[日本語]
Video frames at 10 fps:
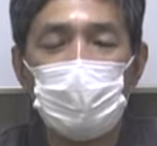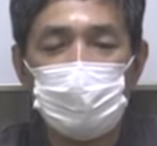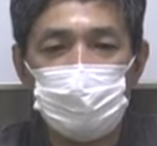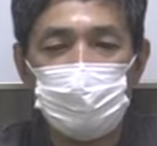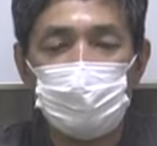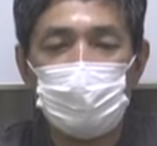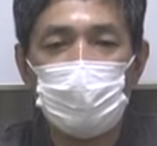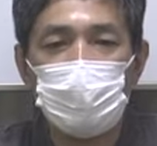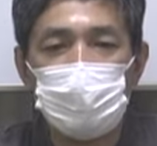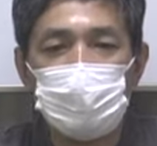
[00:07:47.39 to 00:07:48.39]
愛する
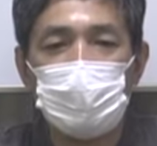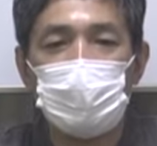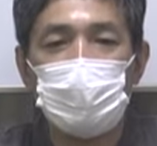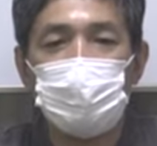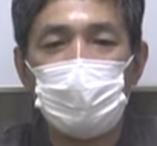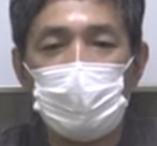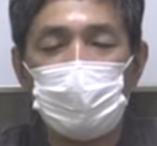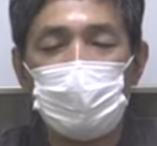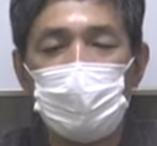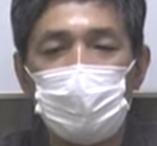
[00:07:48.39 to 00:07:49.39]
大きな穏
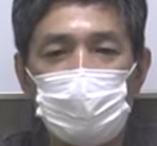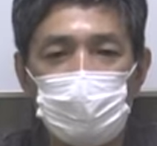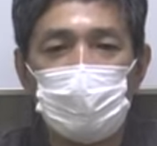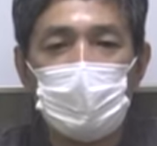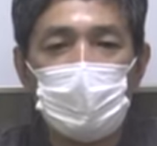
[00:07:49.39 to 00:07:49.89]
やかな心